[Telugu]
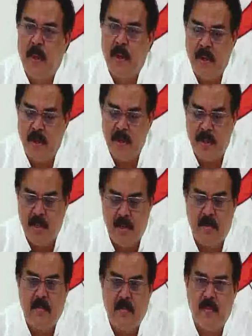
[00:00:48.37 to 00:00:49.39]
పర్యటించి
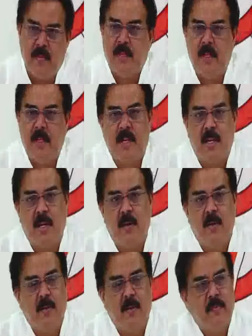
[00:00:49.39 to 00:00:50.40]
స్థాయిలో